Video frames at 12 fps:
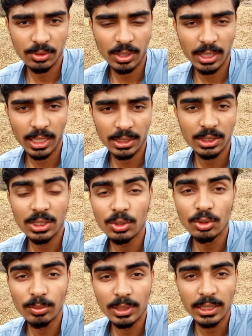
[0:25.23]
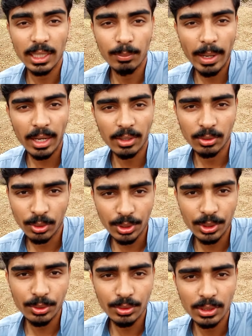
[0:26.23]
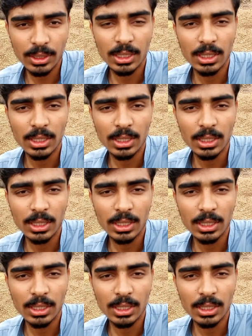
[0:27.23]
जो है ना अच्छी न्यूज़ मिली है गुड न्यूज़